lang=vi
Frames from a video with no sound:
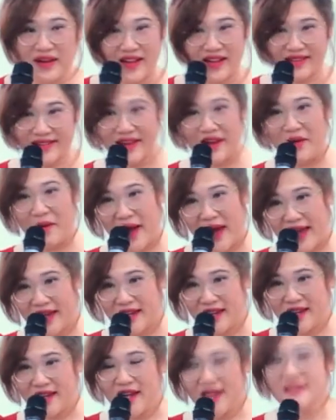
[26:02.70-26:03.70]
mới đến cơ
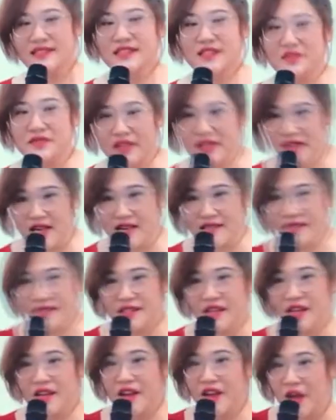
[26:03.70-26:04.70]
quan chính vì thế
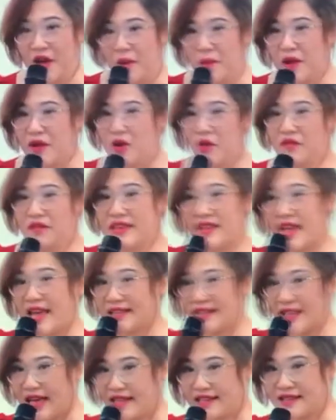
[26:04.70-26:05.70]
cho nên nếu mà đối với
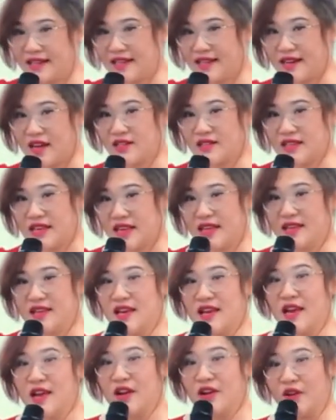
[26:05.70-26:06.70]
dạng thạch thì nó sẽ
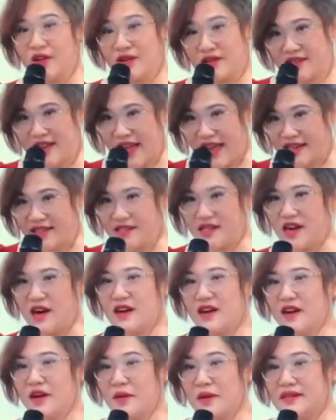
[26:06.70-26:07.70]
cản
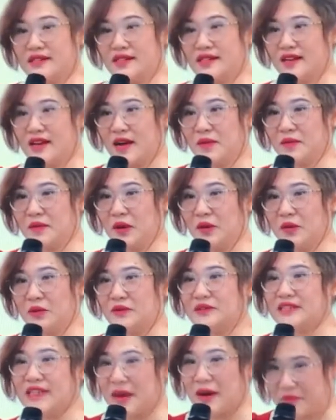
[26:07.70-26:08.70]
trở cái quá trình hấp
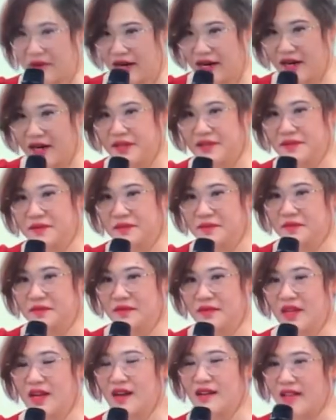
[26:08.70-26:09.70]
thu chậm hơn
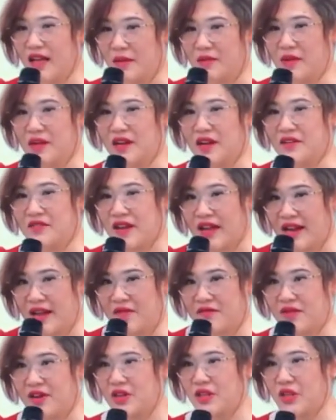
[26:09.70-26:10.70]
cơ thể mình nó phải
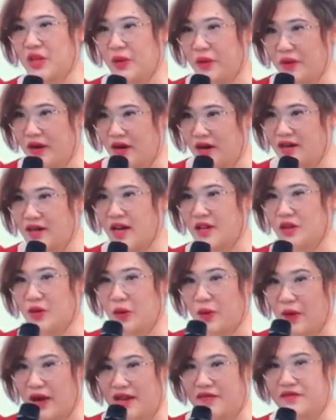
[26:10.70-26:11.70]
làm việc nhiều hơn hệ
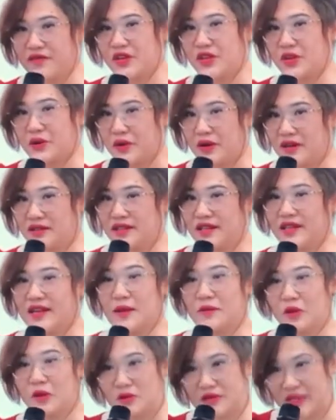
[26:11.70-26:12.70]
tiêu hóa làm việc nhiều hơn thì
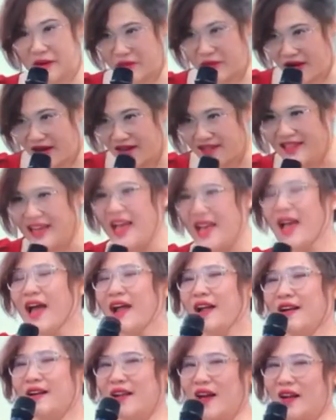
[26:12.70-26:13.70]
hấp thu chậm hơn
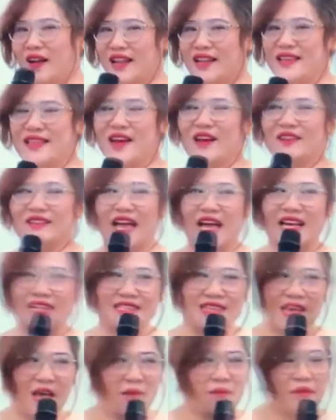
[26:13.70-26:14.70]
đó là lý do
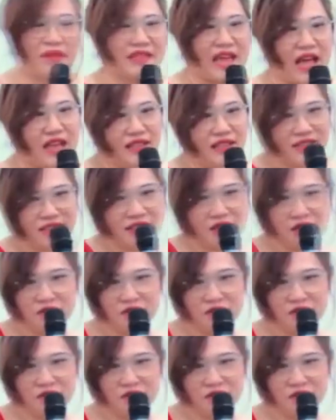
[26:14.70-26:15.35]
tại sao mà tại thị